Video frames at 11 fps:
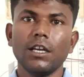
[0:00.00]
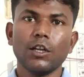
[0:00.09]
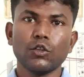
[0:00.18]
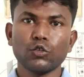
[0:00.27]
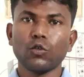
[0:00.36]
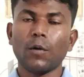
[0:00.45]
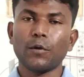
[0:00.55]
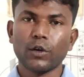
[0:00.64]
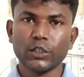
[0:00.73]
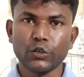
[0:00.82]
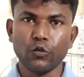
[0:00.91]
हेलो दोस्तों आप
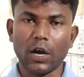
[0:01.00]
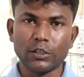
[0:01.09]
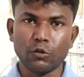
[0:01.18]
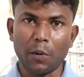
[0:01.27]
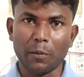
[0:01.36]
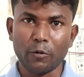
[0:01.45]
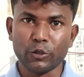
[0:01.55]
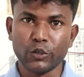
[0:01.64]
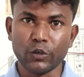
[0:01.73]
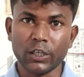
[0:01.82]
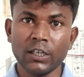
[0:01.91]
लोग कैसे हो आई होप आप लोग
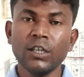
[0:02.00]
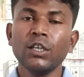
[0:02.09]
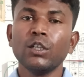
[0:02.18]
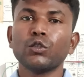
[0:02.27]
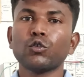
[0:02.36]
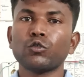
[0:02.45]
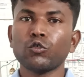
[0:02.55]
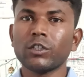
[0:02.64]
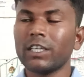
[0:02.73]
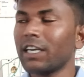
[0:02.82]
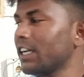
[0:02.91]
अच्छे होंगे
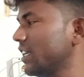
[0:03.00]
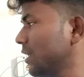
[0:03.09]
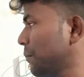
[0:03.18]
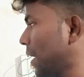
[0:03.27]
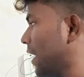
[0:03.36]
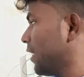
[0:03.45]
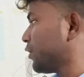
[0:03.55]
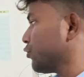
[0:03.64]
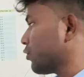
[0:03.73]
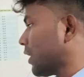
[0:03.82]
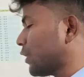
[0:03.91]
दोस्तों देखिए इरबा
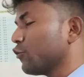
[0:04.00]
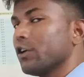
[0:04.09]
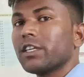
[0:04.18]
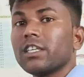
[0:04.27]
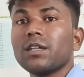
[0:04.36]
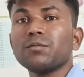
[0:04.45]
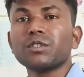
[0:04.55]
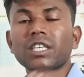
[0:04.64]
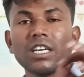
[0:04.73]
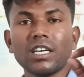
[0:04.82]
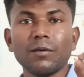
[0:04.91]
एच जो है कि हम
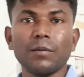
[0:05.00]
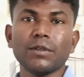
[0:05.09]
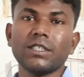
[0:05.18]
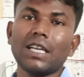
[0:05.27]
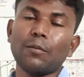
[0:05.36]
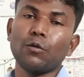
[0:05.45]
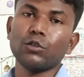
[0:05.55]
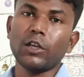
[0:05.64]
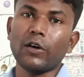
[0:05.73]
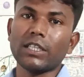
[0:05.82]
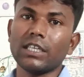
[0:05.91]
सेकेंड हैंड में मशीन आप लोग को
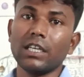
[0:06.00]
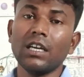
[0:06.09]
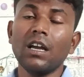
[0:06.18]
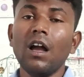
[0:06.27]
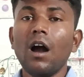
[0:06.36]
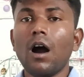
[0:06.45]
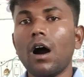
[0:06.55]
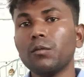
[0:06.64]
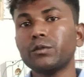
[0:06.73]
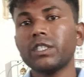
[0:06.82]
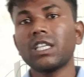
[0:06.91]
दिलवाते हैं
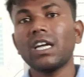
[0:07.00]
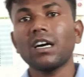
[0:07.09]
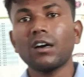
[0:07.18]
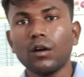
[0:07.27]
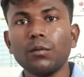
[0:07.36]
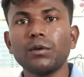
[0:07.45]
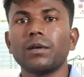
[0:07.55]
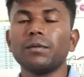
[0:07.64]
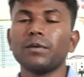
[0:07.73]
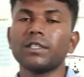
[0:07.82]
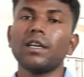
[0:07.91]
हम जितना कम रेट
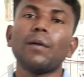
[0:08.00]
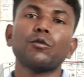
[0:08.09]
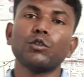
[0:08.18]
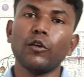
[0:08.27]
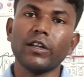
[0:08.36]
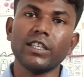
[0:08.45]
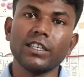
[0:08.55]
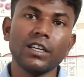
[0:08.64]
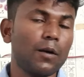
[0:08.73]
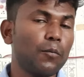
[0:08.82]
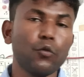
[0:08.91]
में मशीन आपको दिलवा
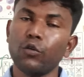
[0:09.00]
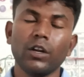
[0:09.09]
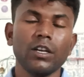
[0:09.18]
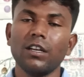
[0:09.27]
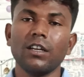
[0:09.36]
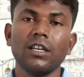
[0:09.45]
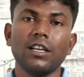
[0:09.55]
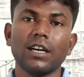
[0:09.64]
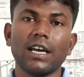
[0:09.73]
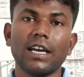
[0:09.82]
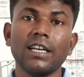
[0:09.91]
देंगे हमको नहीं
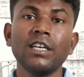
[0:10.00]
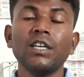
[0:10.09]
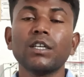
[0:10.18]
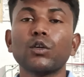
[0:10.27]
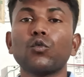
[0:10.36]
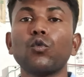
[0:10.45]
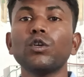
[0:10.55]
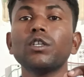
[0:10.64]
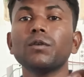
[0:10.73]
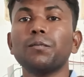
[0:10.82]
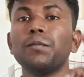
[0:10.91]
लग रहा है कि
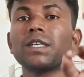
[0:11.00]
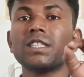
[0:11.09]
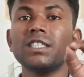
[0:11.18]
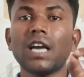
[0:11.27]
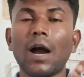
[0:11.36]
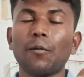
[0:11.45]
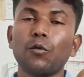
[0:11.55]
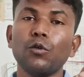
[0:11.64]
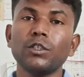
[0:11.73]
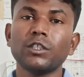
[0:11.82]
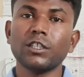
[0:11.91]
कोई व्यक्ति
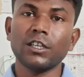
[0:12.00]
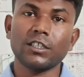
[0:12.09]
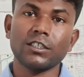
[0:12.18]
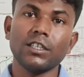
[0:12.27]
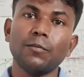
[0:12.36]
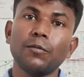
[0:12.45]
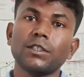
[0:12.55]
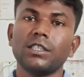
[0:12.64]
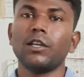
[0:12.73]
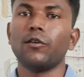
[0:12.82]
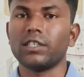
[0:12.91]
आपको इस रेट से
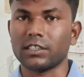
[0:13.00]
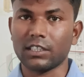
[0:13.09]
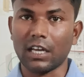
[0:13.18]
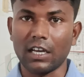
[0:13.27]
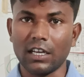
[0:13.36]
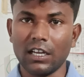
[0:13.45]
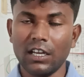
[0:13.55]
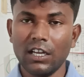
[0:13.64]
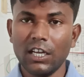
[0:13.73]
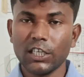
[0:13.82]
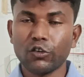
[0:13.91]
मशीन दिलवा सकता है
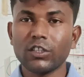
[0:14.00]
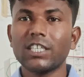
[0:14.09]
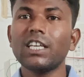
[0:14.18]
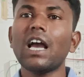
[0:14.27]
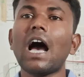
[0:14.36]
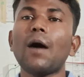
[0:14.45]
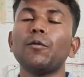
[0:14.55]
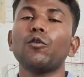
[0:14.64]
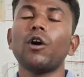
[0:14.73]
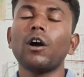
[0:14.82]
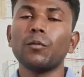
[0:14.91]
क्योंकि देखिए आप
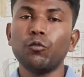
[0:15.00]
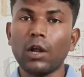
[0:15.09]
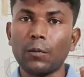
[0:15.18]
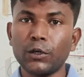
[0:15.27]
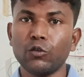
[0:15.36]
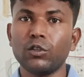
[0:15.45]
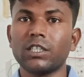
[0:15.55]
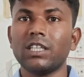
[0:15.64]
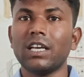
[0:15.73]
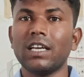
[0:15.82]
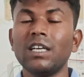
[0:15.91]
लोग अगर पूरा वीडियो
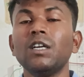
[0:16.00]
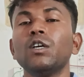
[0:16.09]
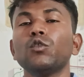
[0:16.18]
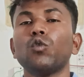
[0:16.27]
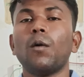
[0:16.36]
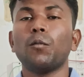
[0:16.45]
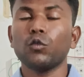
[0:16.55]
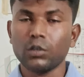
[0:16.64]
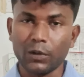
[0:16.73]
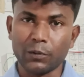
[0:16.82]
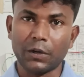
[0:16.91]
देखते हैं तो
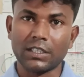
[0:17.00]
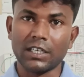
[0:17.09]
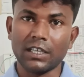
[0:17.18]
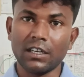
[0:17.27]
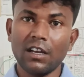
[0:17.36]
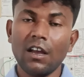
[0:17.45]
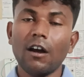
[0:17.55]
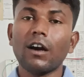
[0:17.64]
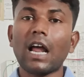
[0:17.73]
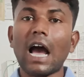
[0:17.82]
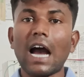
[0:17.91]
हमको समझ पाते हैं
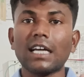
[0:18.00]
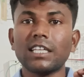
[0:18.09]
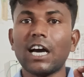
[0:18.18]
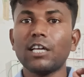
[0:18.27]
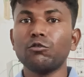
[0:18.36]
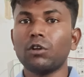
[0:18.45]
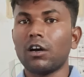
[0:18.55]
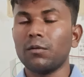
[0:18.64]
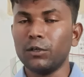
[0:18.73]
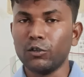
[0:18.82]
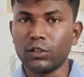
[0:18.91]
अगर आधा अधूरा
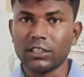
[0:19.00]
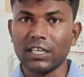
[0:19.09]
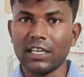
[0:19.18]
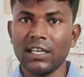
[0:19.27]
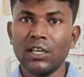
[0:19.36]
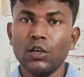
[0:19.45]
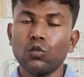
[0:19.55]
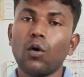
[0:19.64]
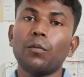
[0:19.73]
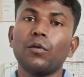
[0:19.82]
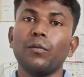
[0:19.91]
अगर वीडियो देखते हैं
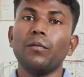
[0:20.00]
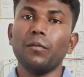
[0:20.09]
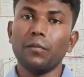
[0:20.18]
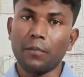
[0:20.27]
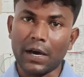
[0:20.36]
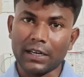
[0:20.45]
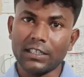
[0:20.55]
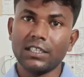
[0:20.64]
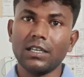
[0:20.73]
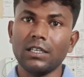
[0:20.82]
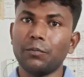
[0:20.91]
तो हमको बारीकी
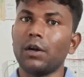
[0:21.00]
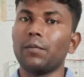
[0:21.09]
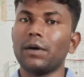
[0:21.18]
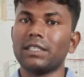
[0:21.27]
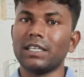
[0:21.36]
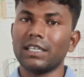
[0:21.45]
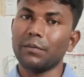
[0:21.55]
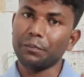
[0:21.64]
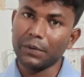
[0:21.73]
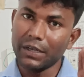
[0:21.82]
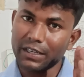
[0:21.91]
से नहीं पकड़ पाते हैं कि
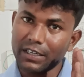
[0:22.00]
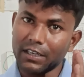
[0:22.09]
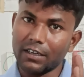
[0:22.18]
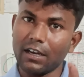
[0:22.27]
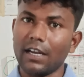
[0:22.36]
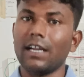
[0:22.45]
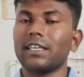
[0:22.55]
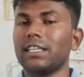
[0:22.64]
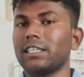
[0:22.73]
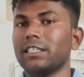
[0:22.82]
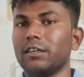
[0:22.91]
मैं कहना
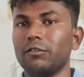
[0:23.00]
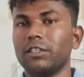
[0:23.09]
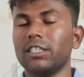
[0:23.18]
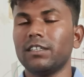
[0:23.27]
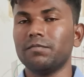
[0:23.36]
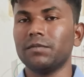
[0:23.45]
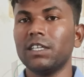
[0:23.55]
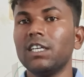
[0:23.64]
क्या चाहता हूँ ठीक ना